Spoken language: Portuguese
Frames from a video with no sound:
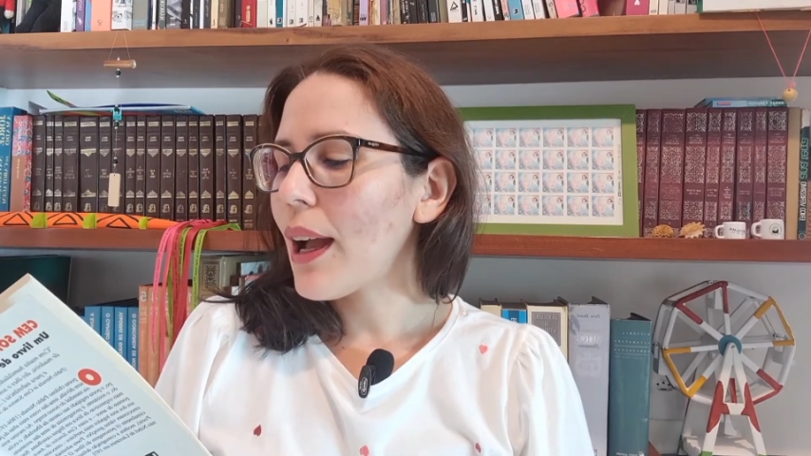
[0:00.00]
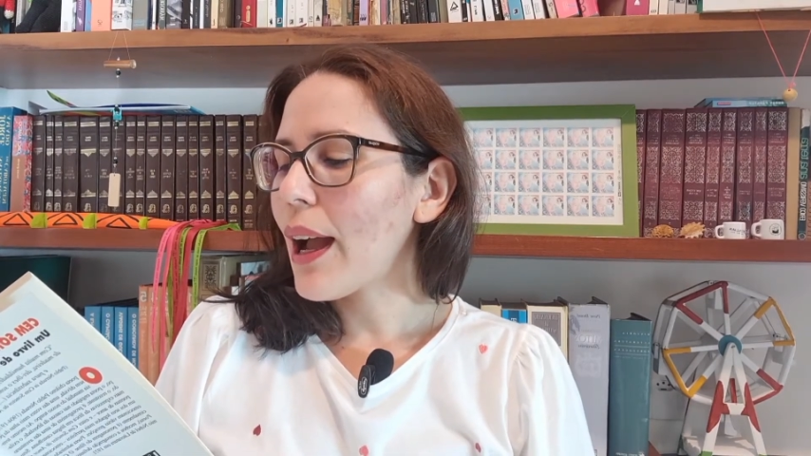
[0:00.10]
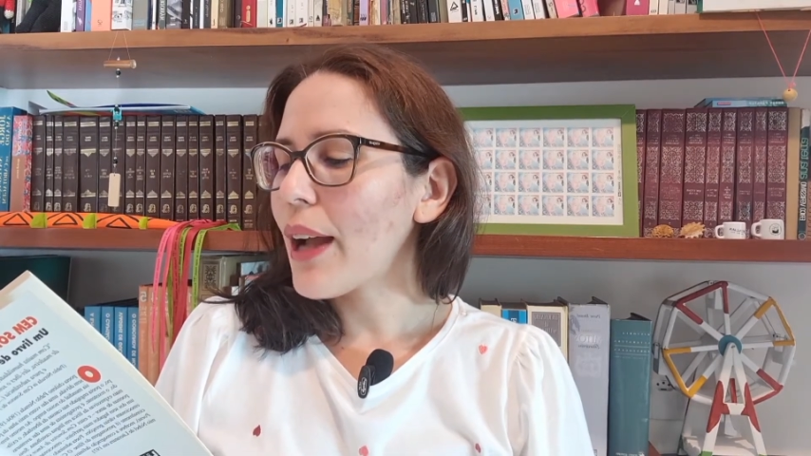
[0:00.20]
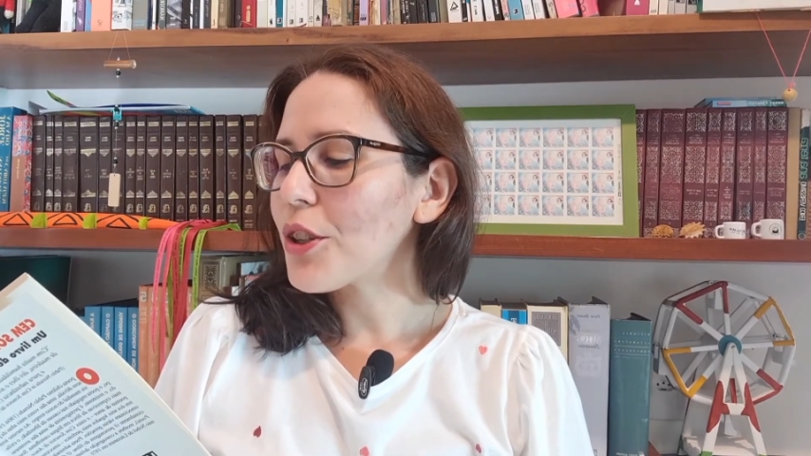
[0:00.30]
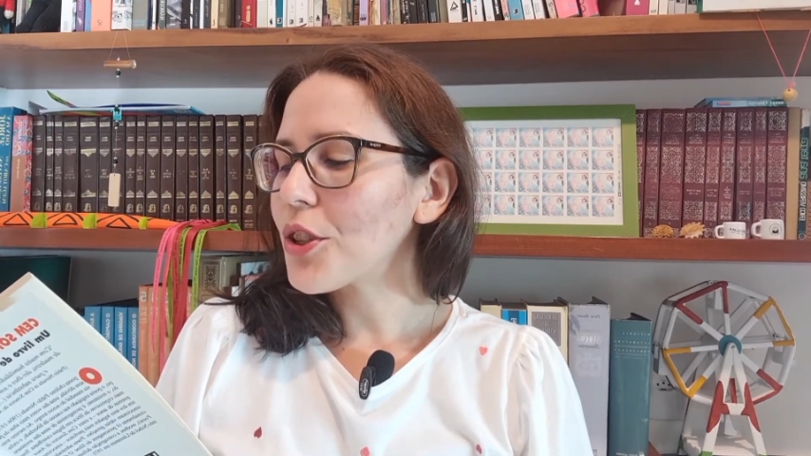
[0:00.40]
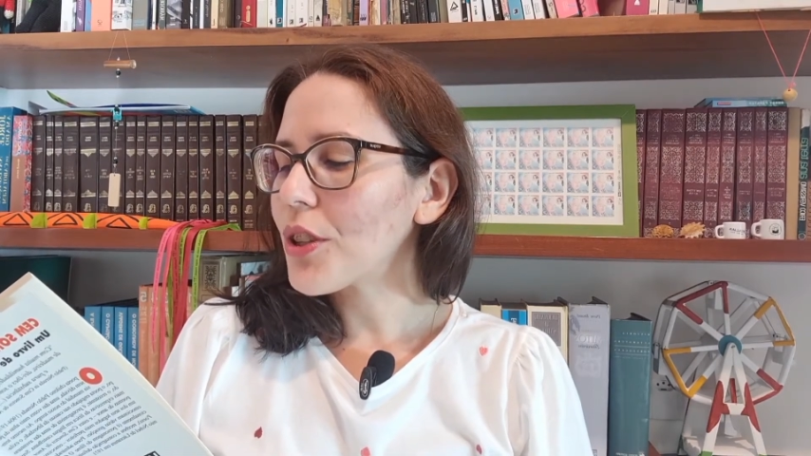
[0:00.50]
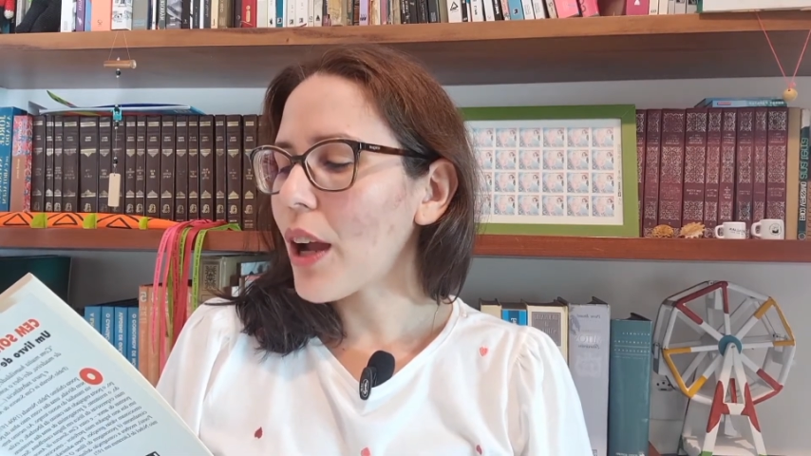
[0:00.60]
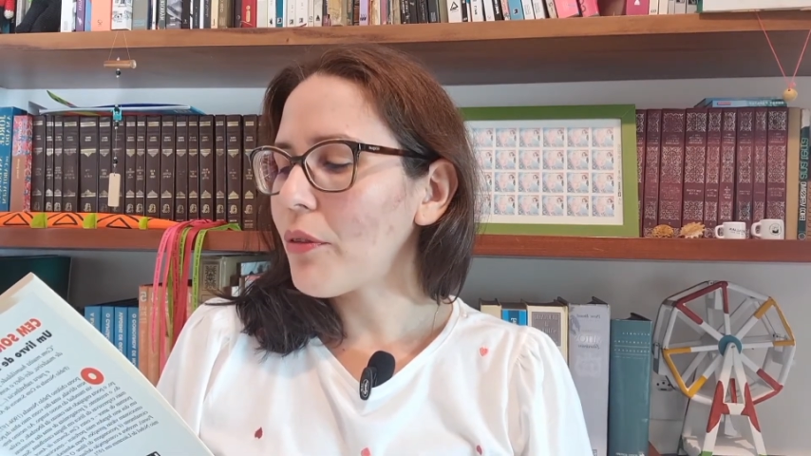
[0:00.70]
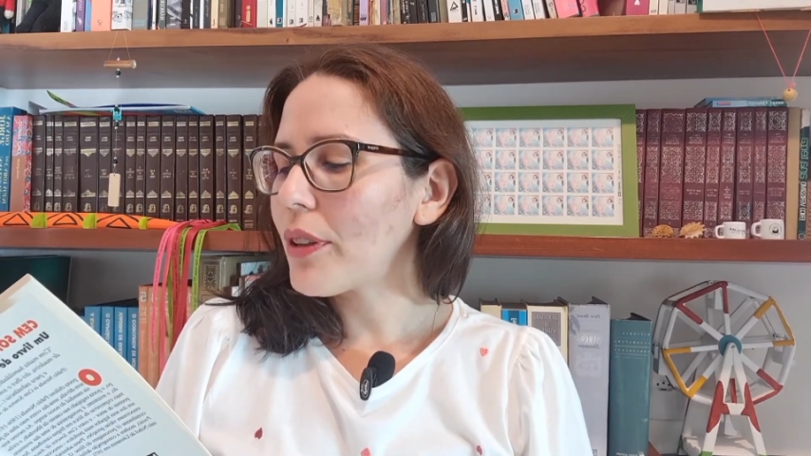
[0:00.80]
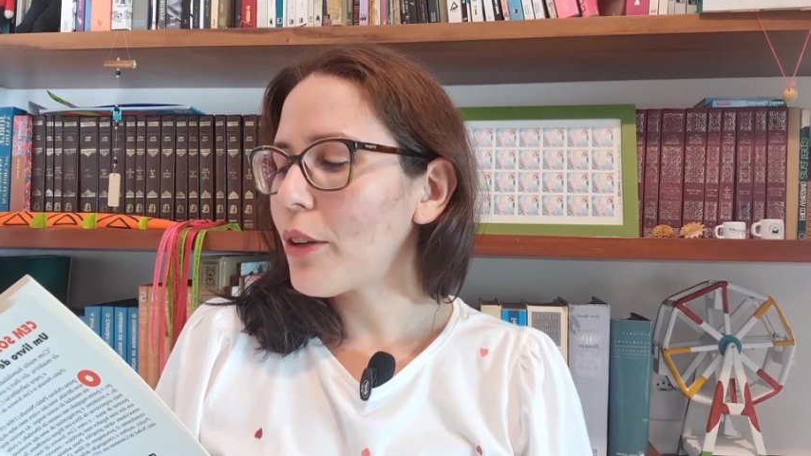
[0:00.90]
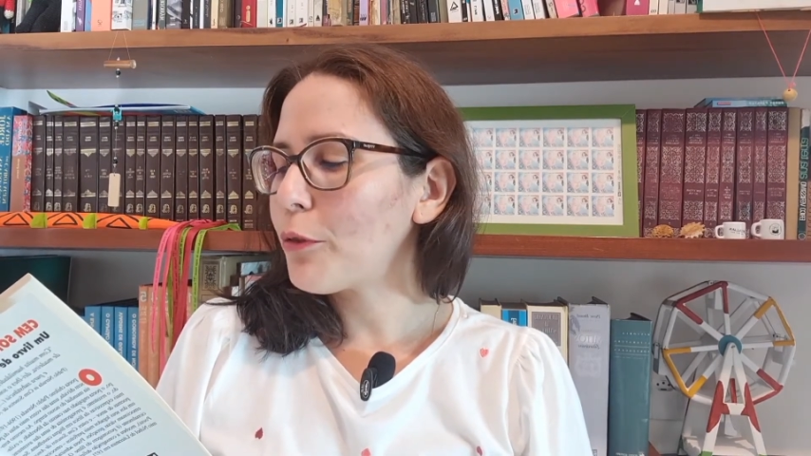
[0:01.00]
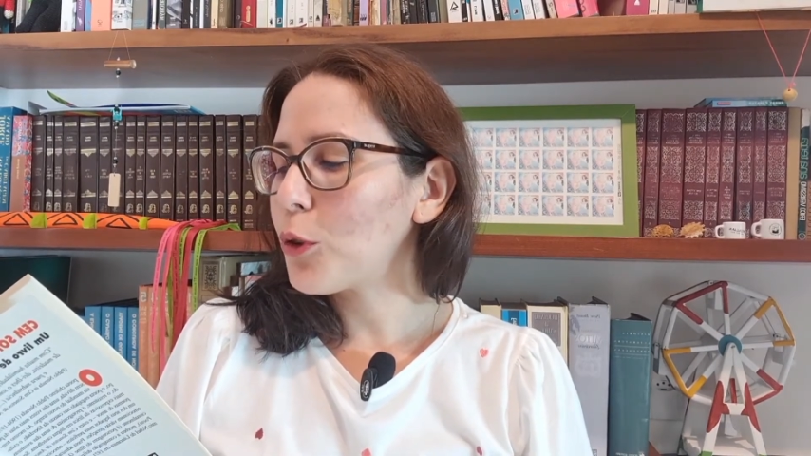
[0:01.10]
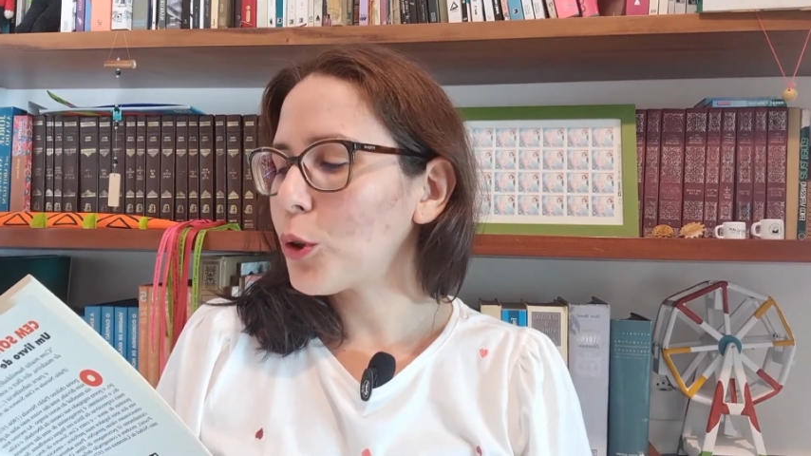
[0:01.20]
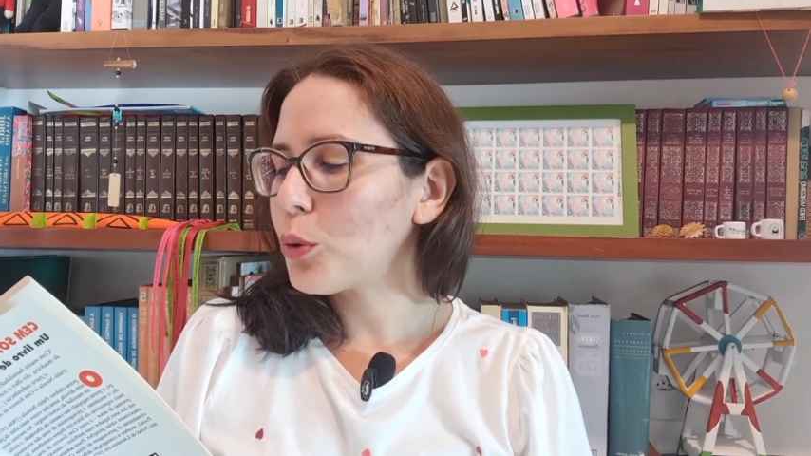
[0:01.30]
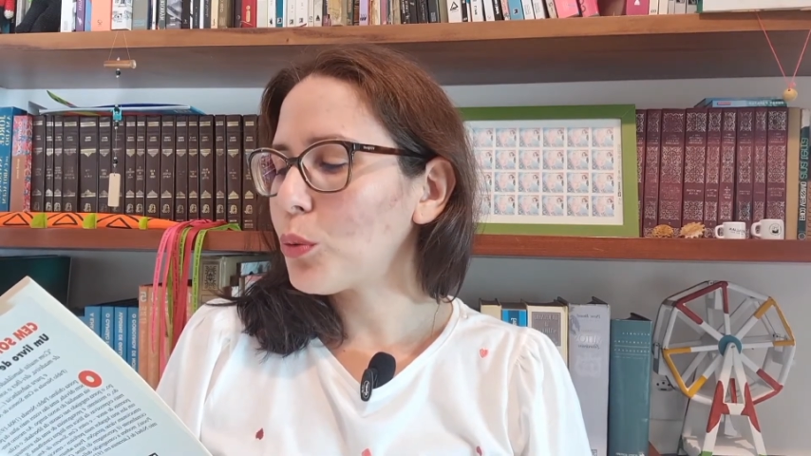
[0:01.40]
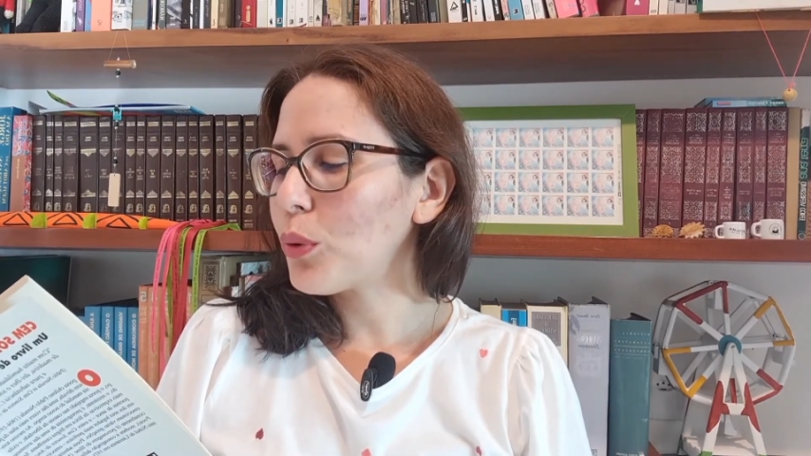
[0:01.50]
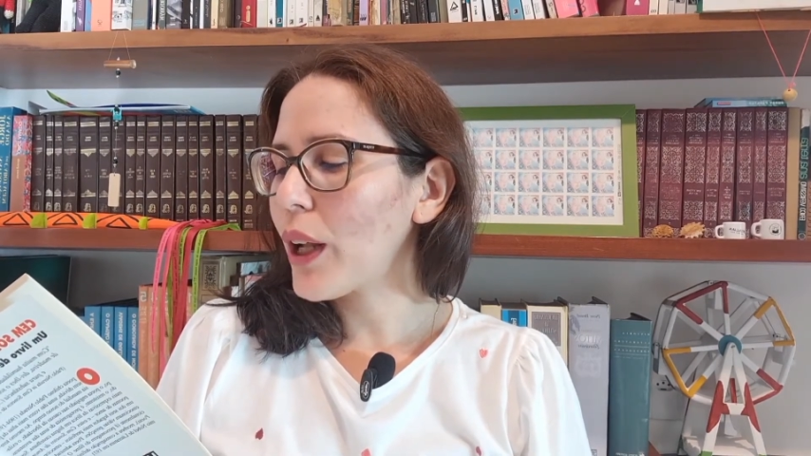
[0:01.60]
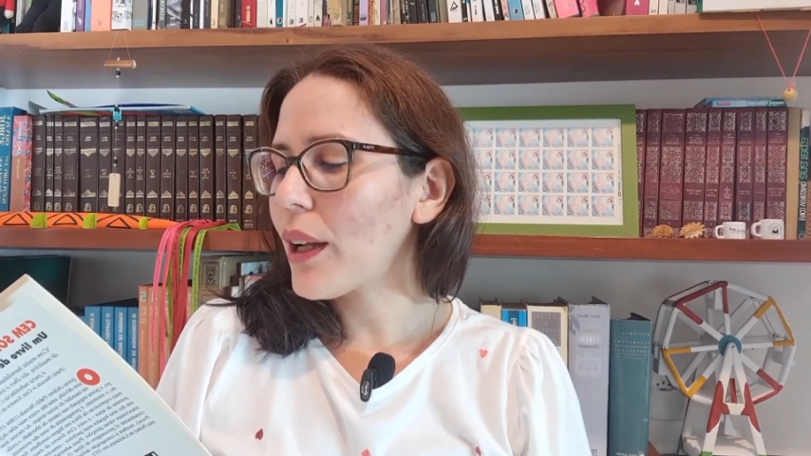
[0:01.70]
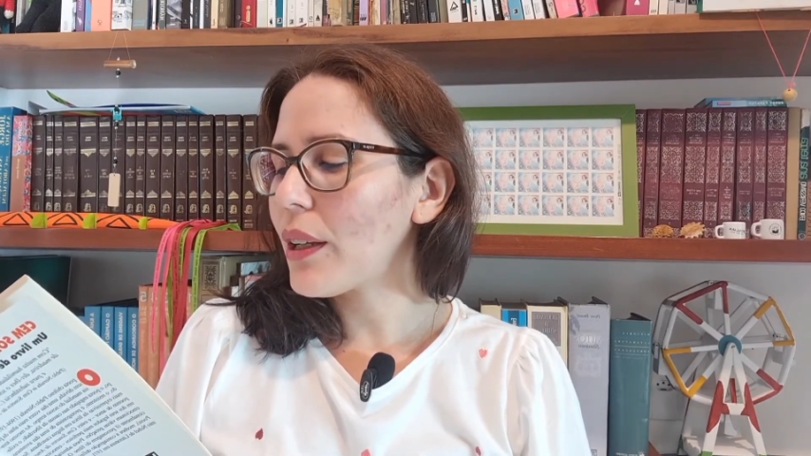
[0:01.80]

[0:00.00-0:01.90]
a chave da fortuna